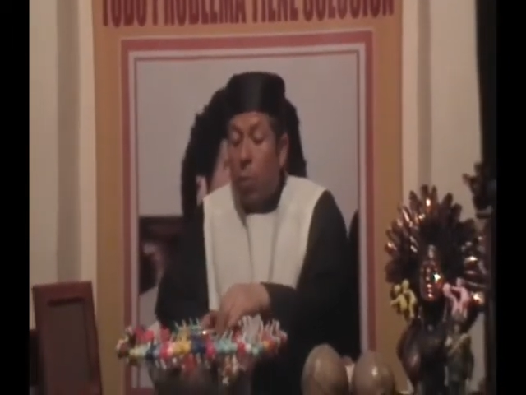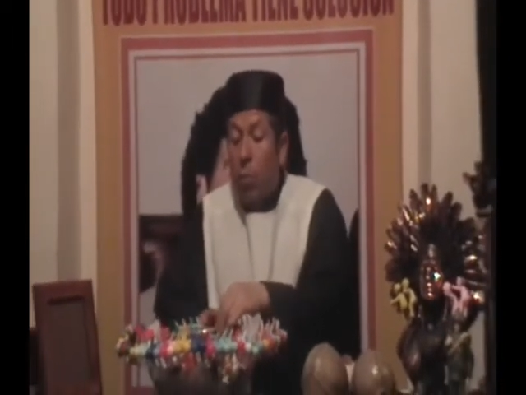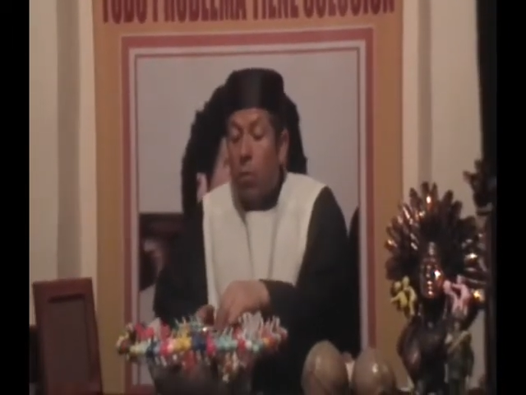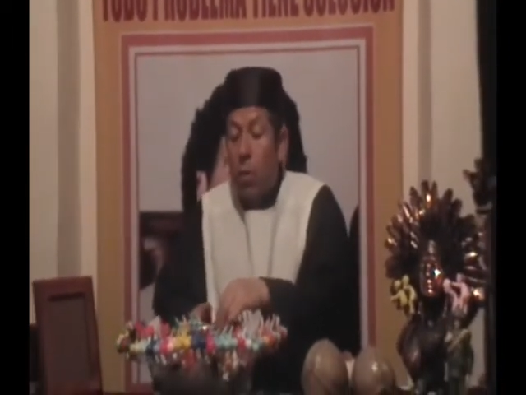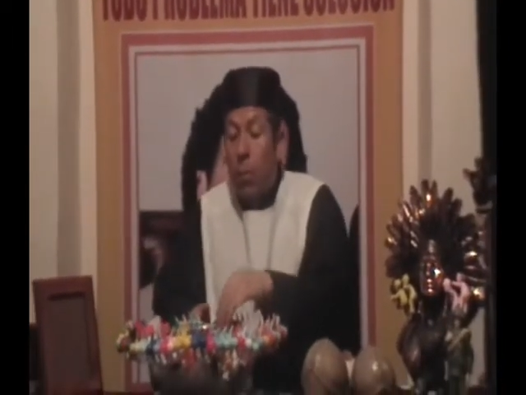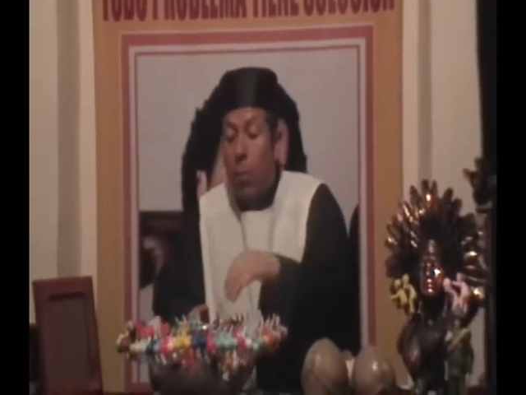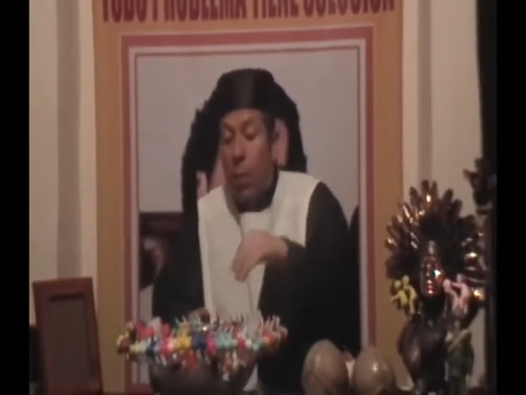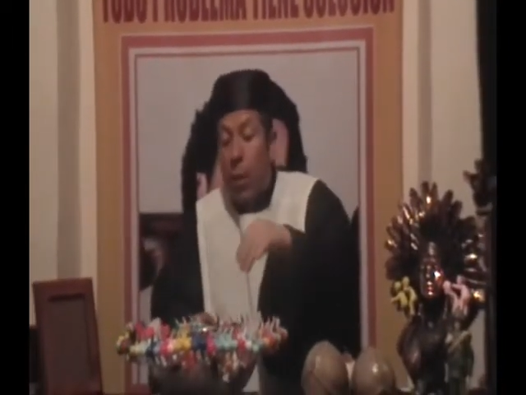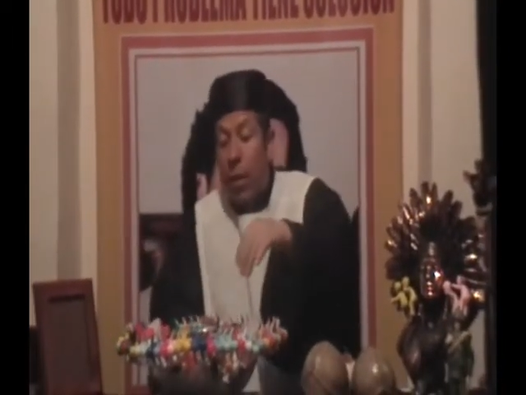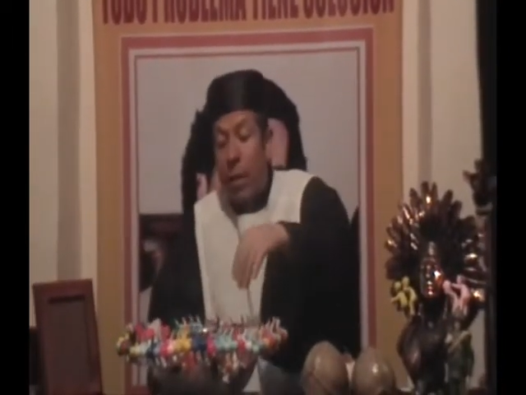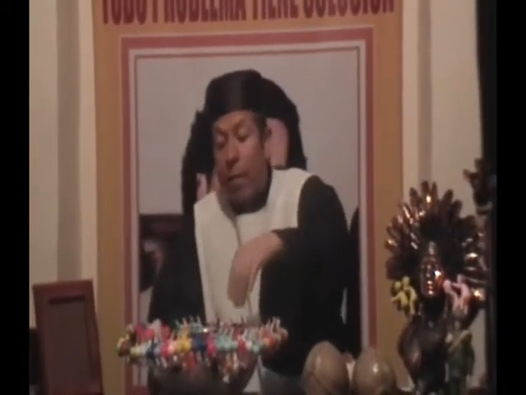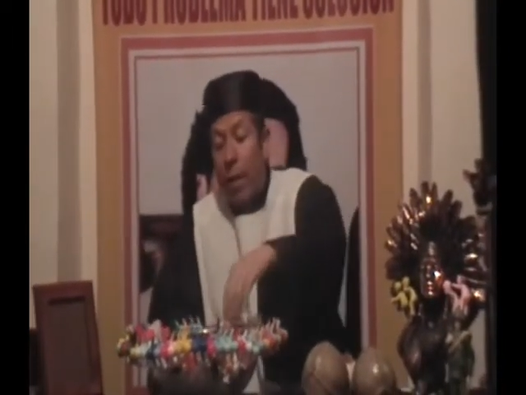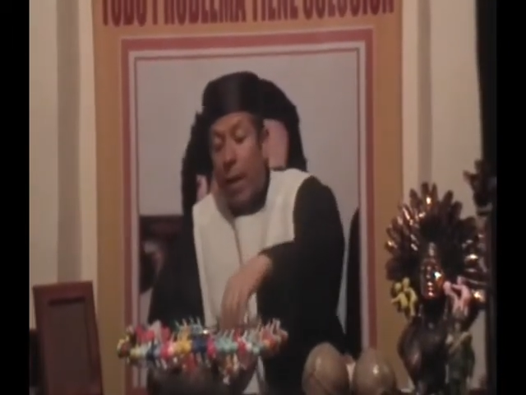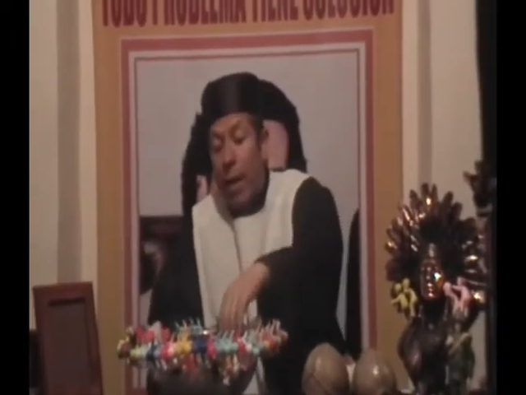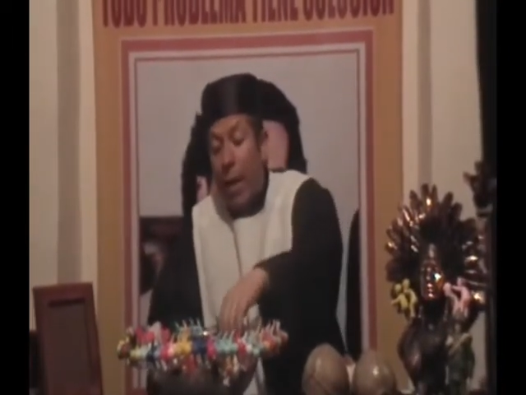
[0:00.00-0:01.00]
¿cómo se puede
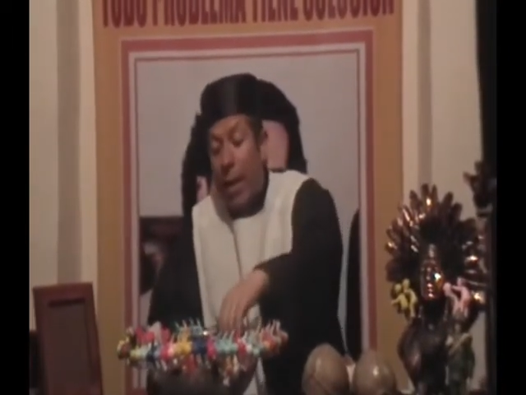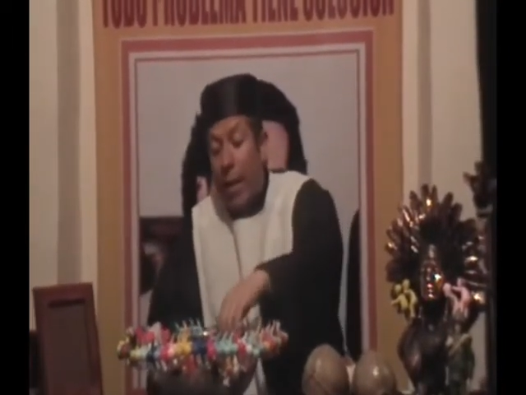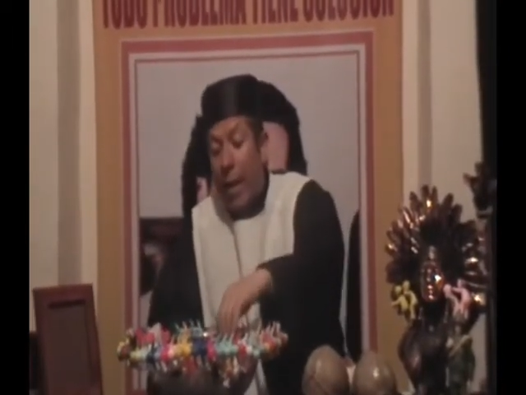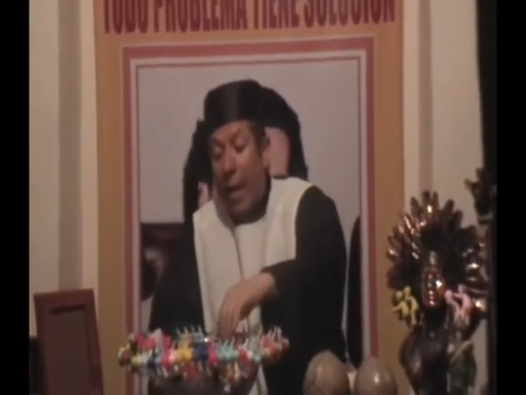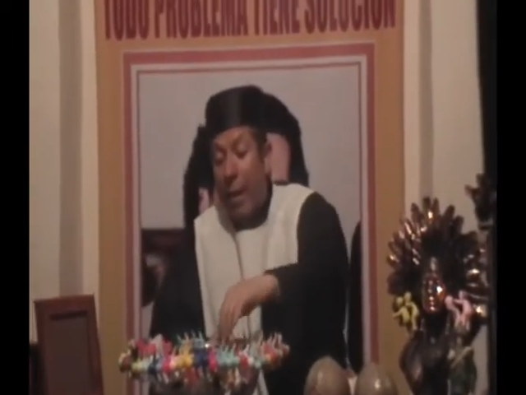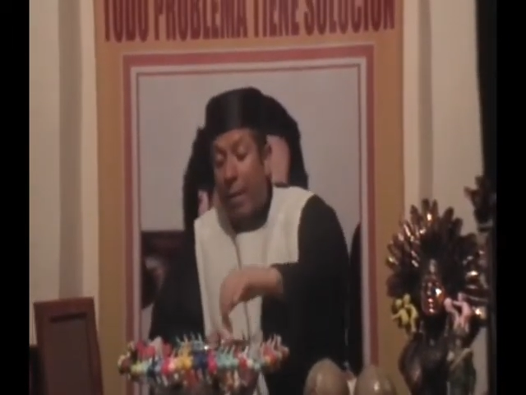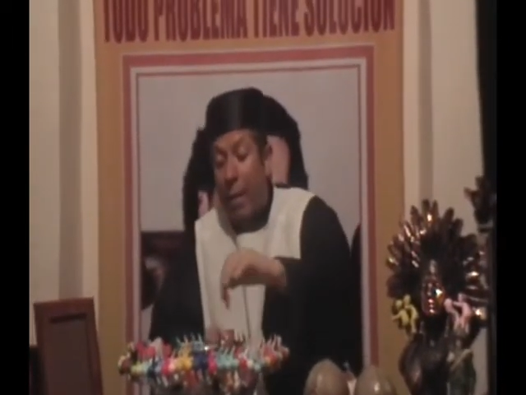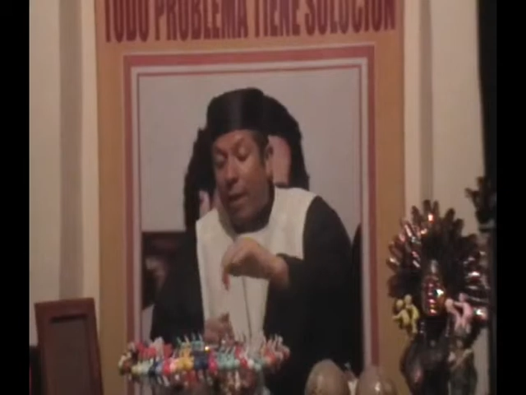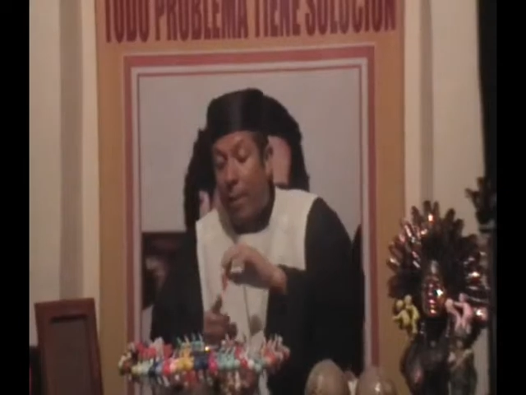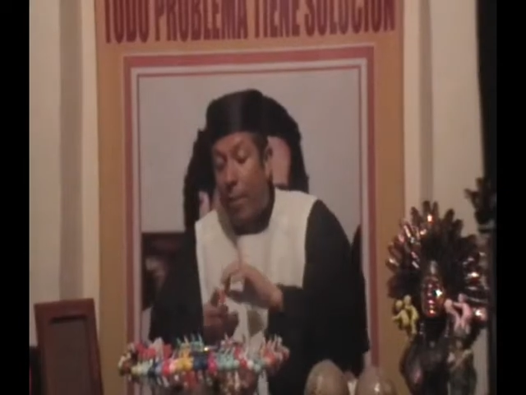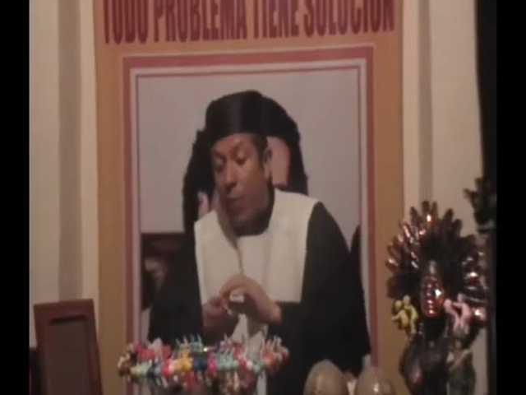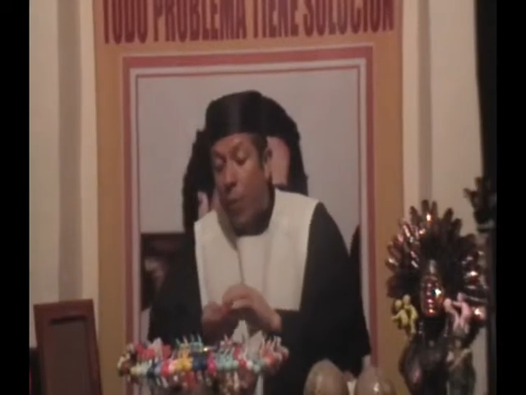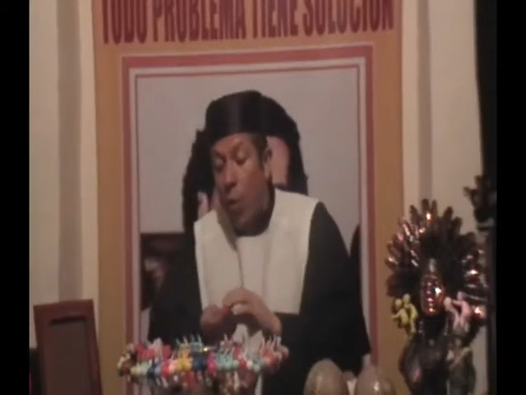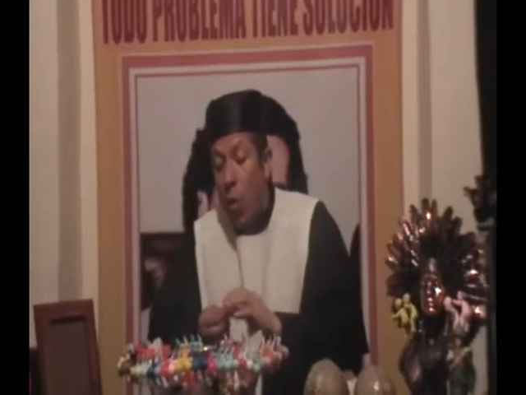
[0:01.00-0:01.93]
llevar a la quiebra?